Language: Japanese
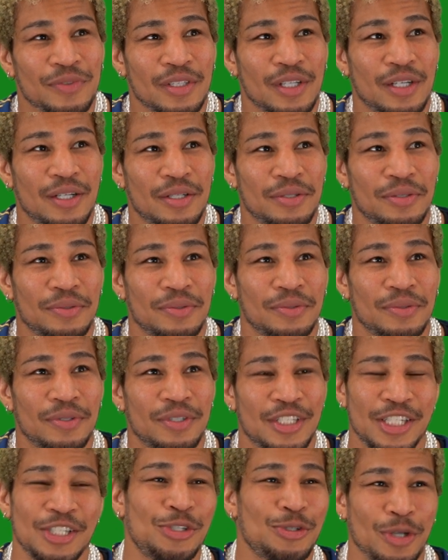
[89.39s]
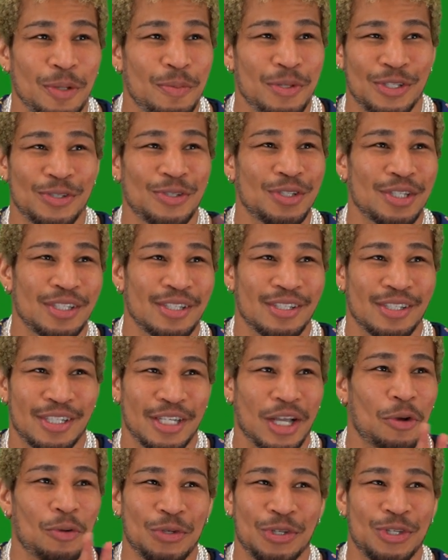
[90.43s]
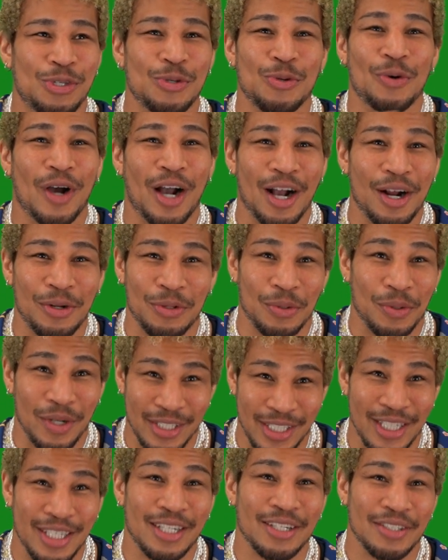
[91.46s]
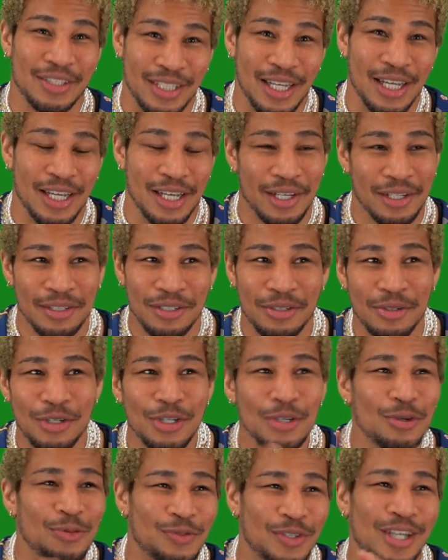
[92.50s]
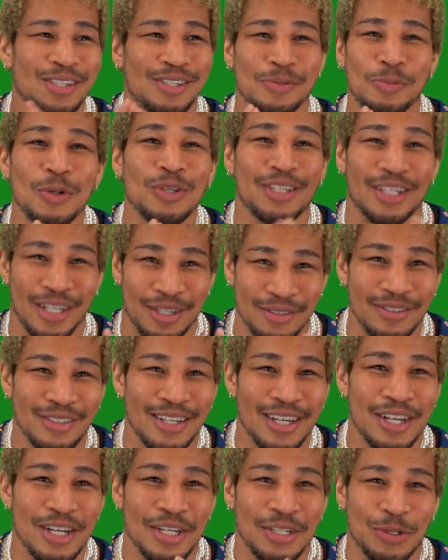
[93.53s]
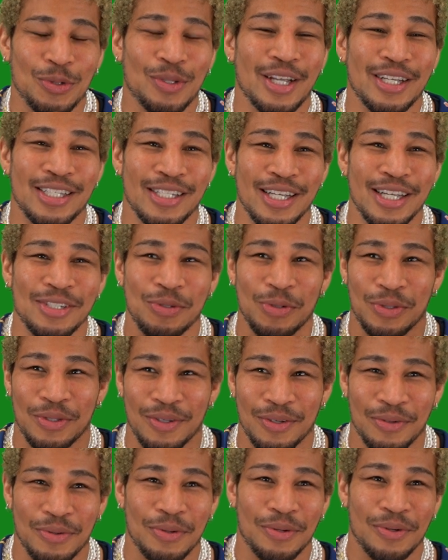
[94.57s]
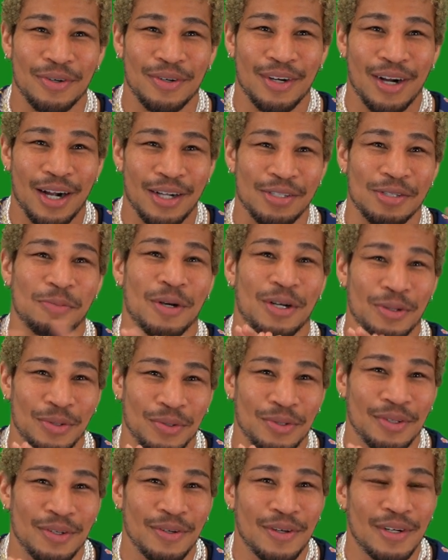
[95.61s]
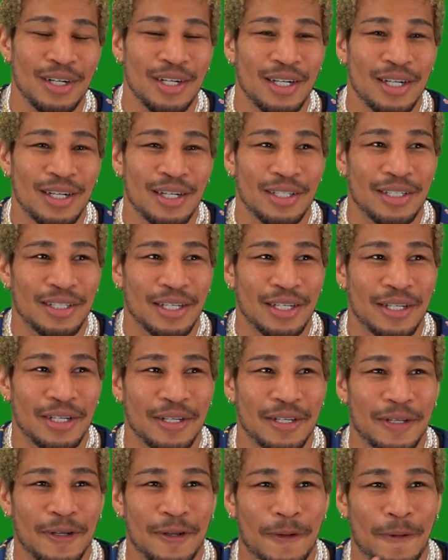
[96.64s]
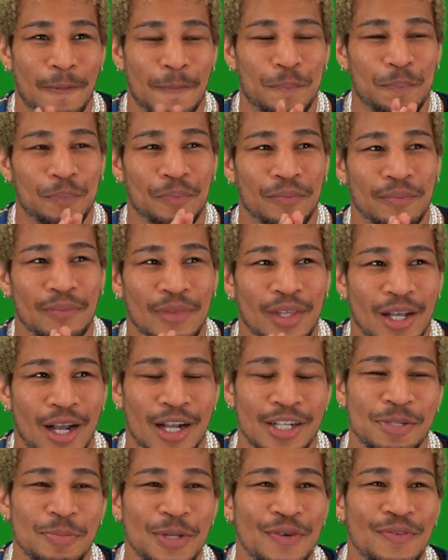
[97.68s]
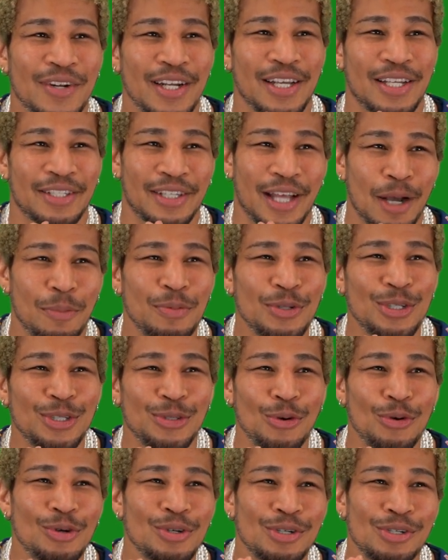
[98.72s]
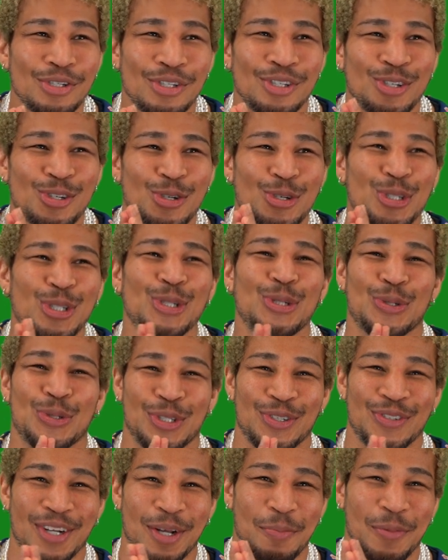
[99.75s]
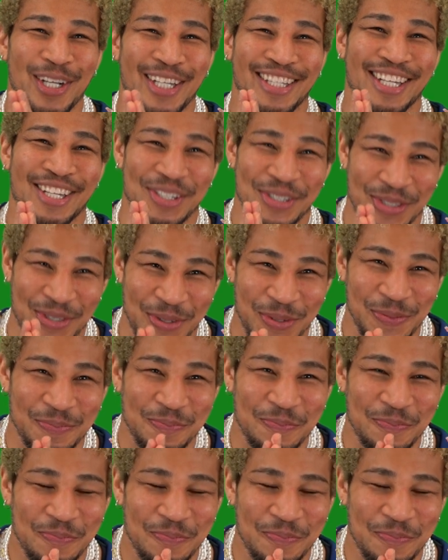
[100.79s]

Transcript: あの、人種が別に違う必要があるとかじゃなくて、国を二つ持ってる人たちでちょっとこう集まろうと。で、初めはね、ダブルドッグズクルーっていう名前だったんですよ。